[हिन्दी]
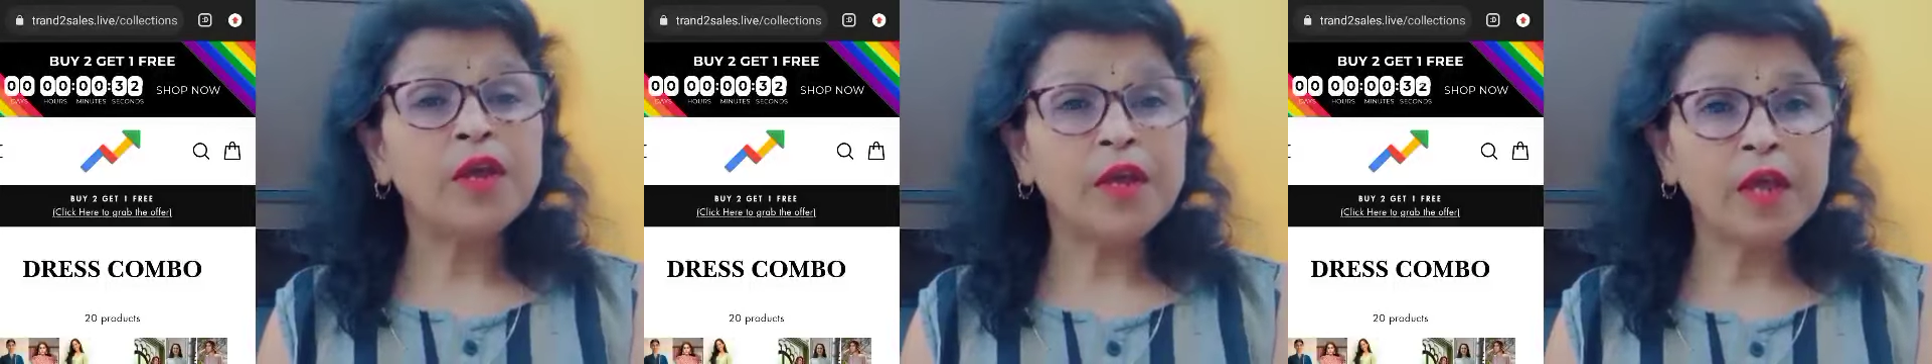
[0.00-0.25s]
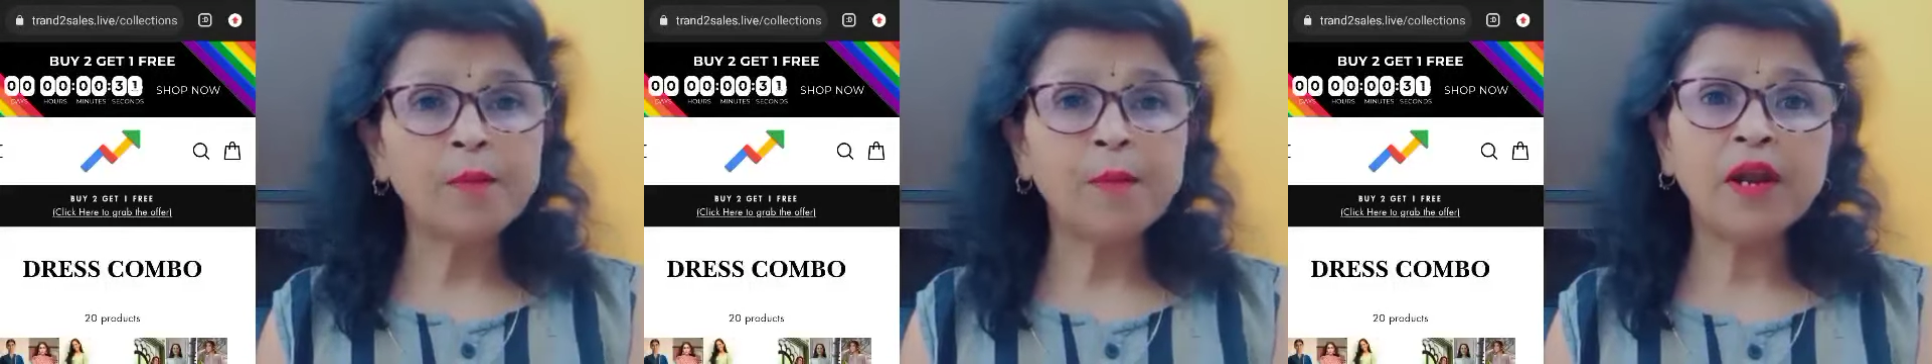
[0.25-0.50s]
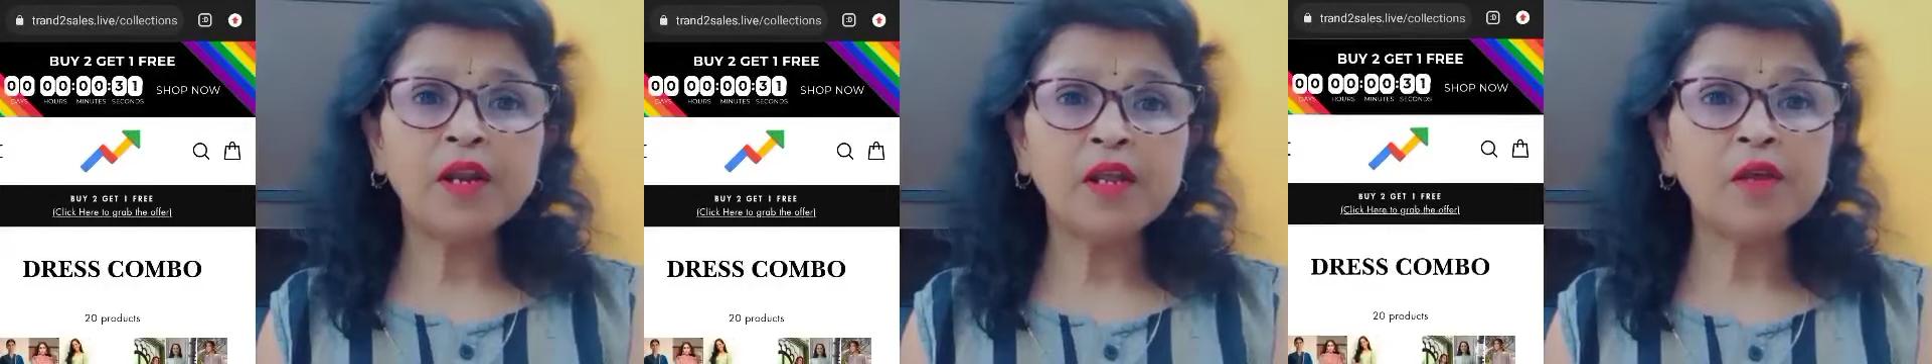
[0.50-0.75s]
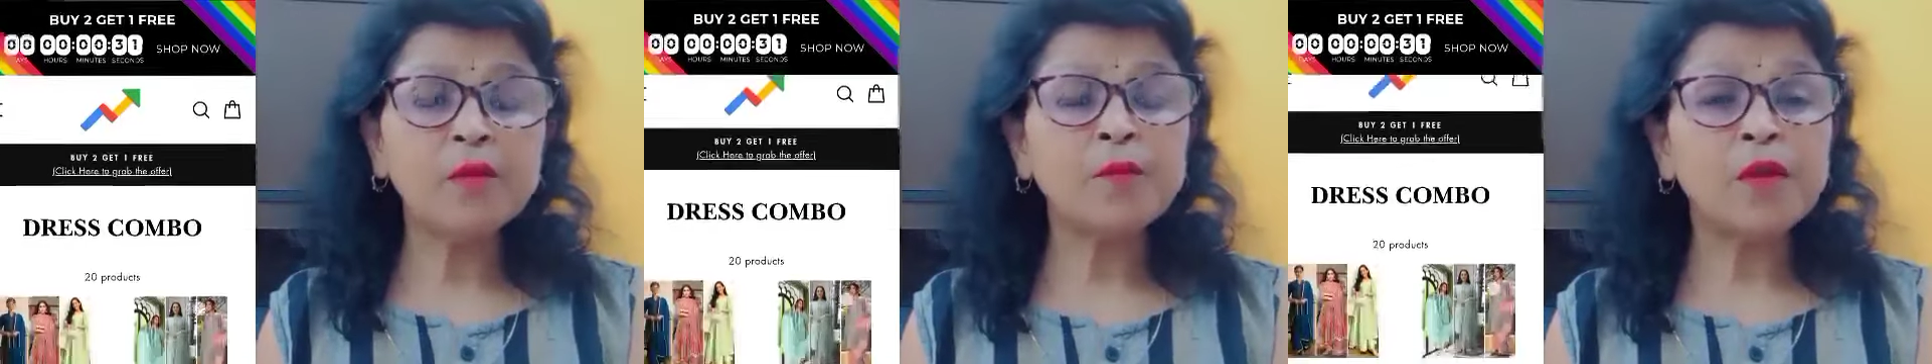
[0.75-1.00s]
एक बार
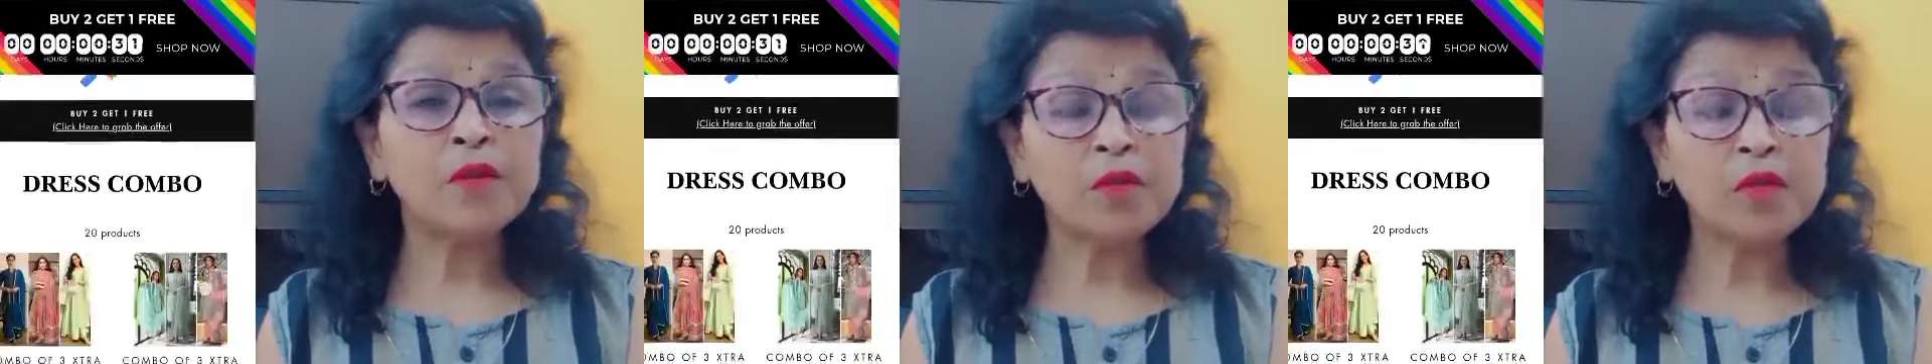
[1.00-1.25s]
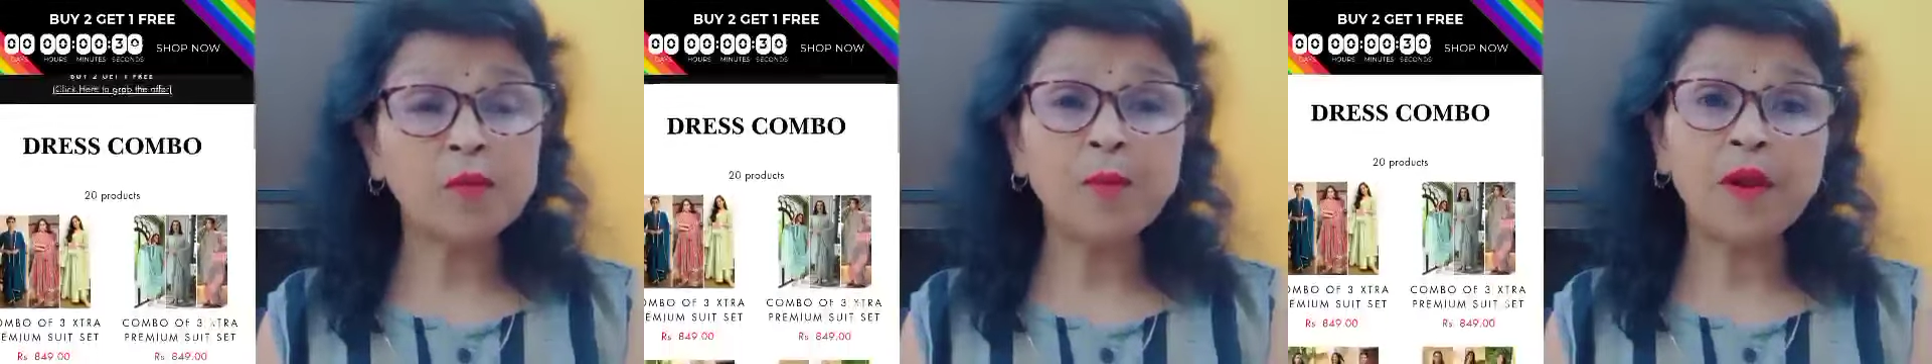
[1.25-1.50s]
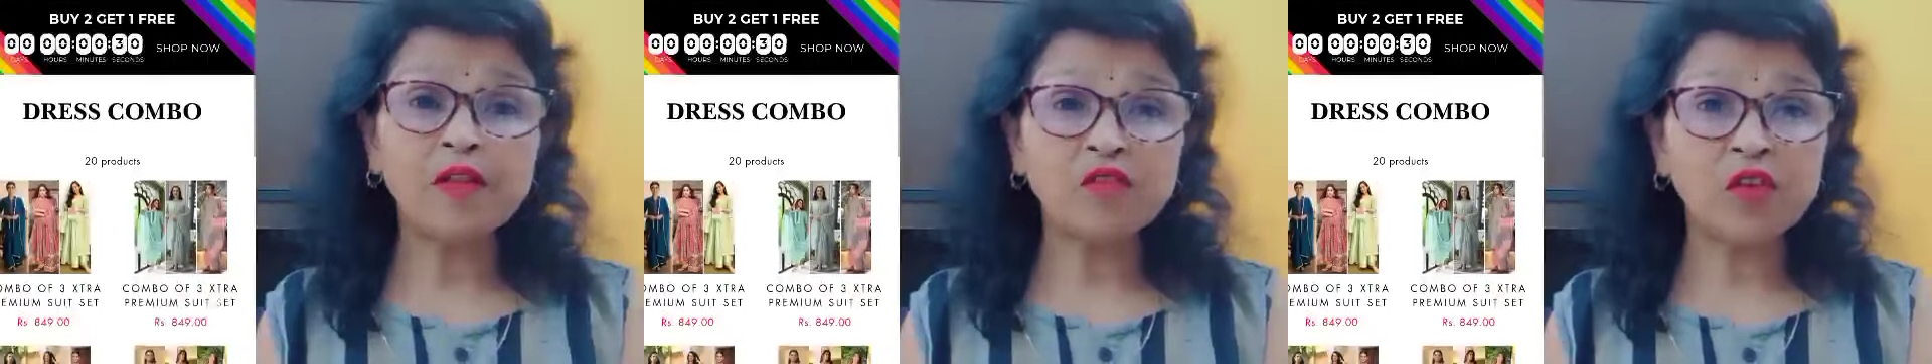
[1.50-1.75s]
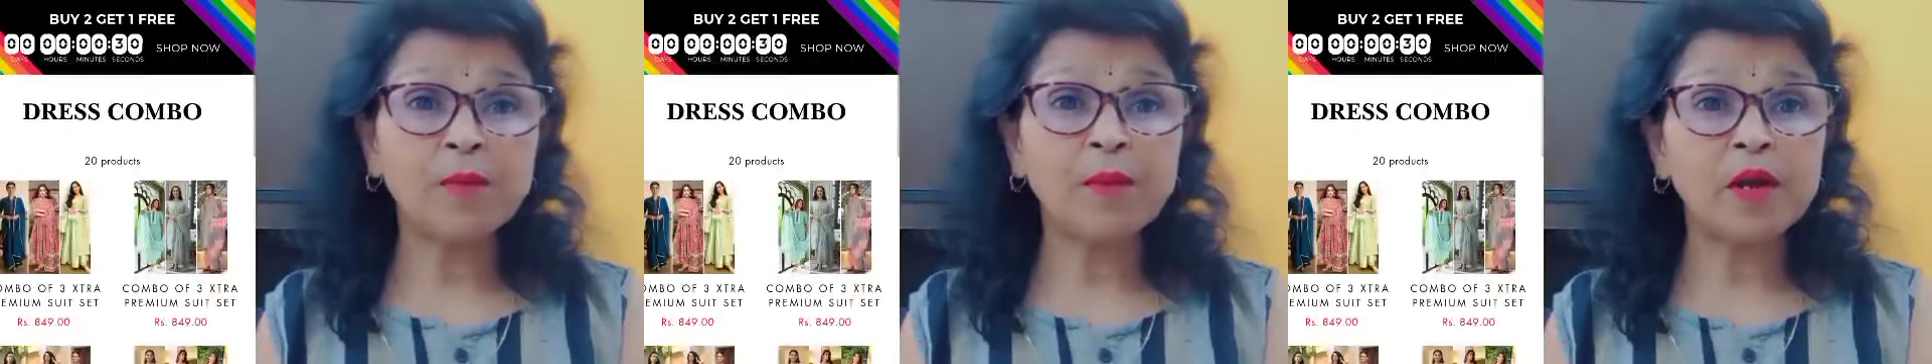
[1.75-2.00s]
नहीं कम से कम पाँच
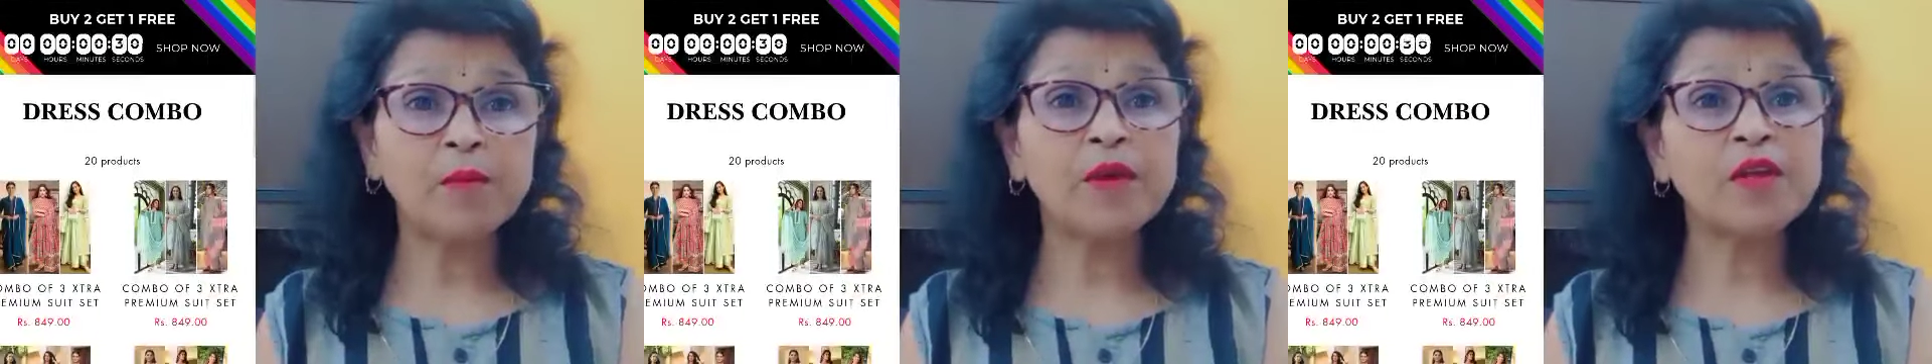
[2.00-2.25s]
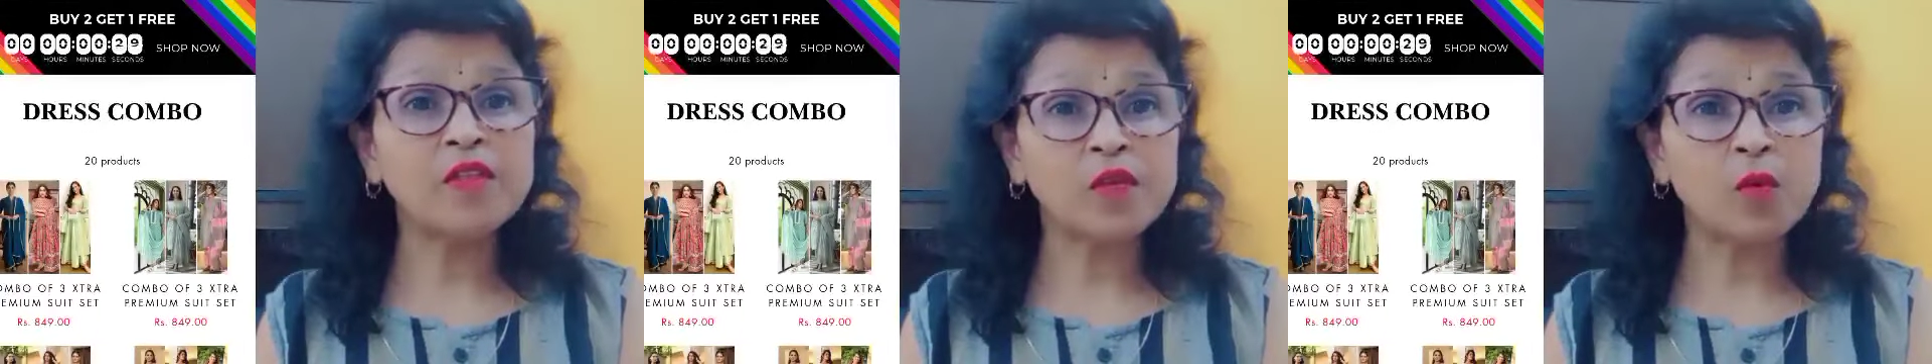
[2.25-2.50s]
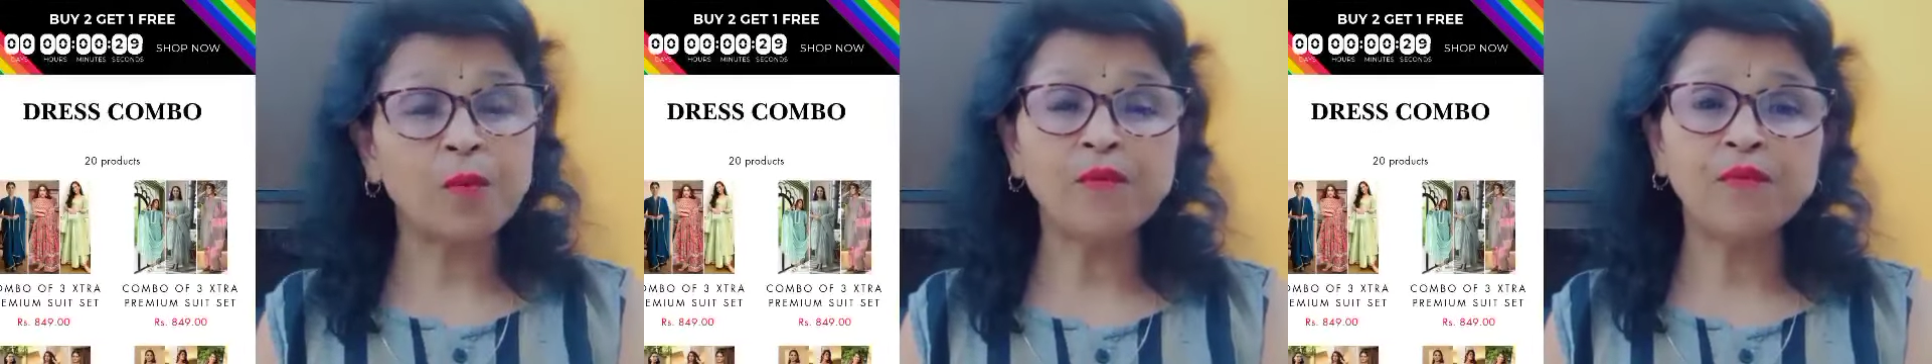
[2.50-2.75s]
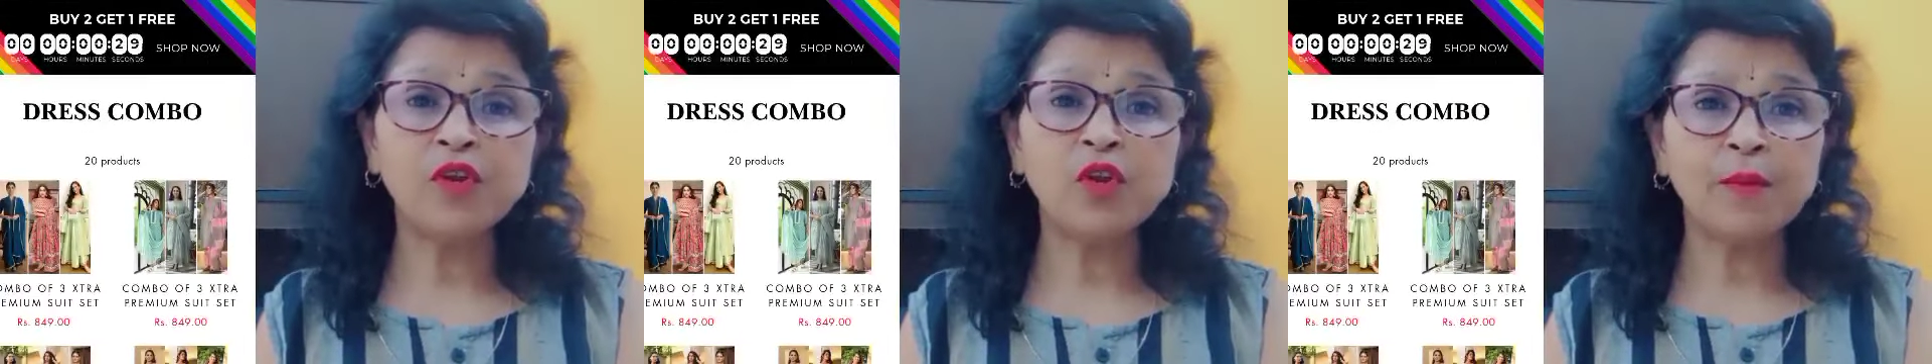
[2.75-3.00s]
छः बार मैं इसके ऊपर
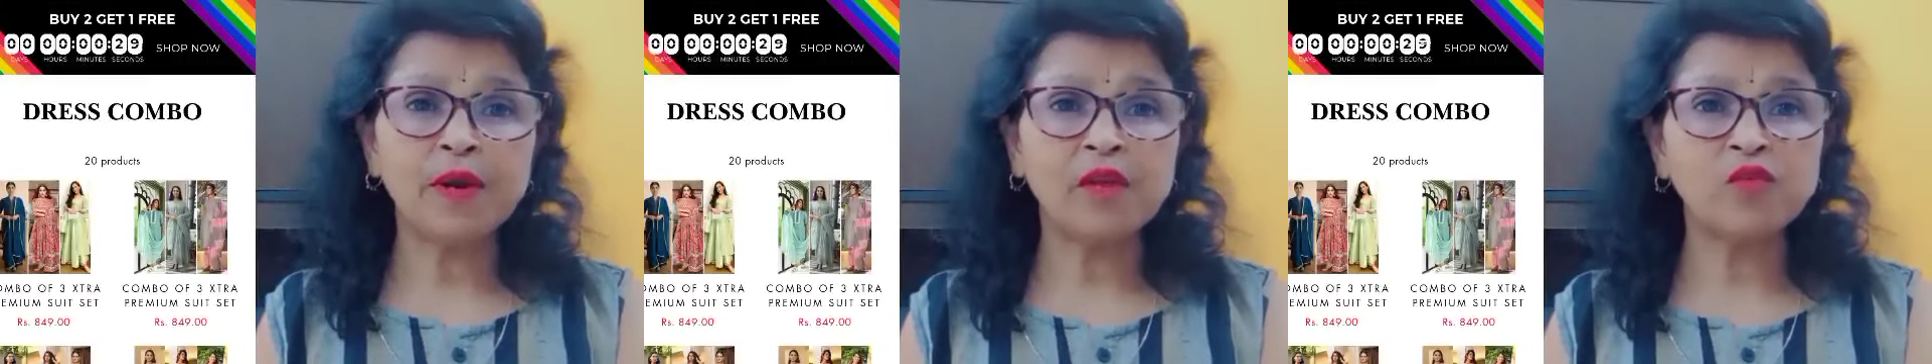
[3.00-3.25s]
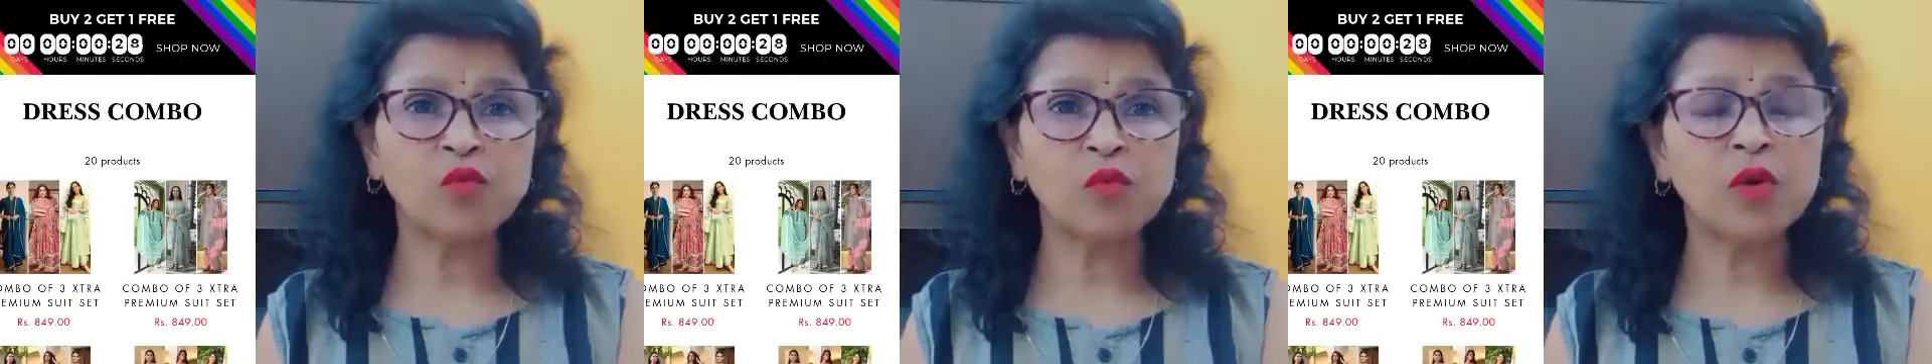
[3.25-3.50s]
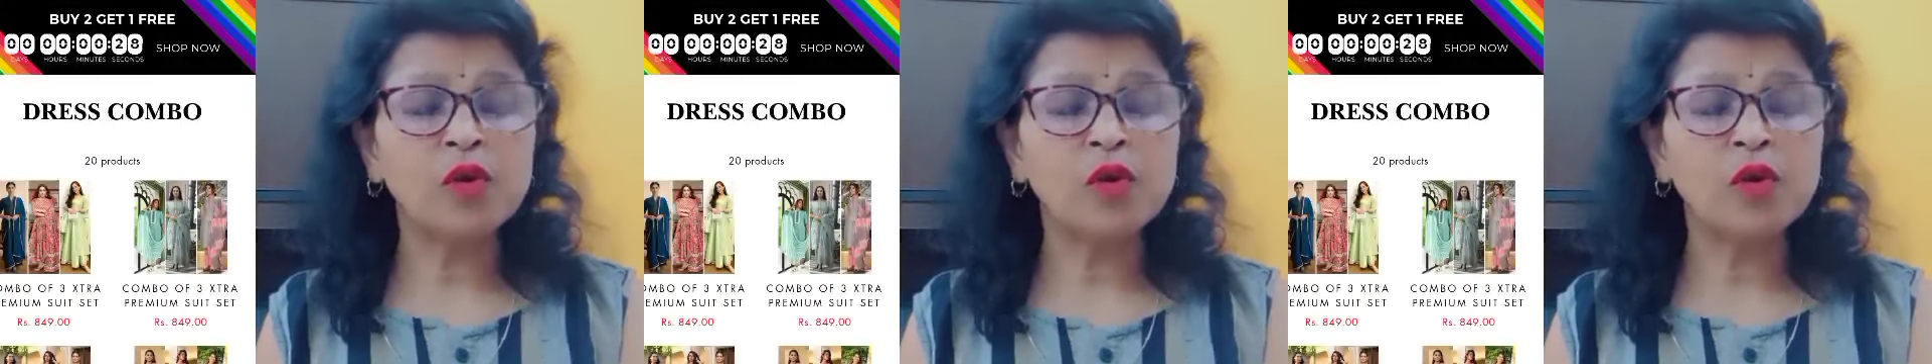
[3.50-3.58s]
वीडियो बना चुकी हूँ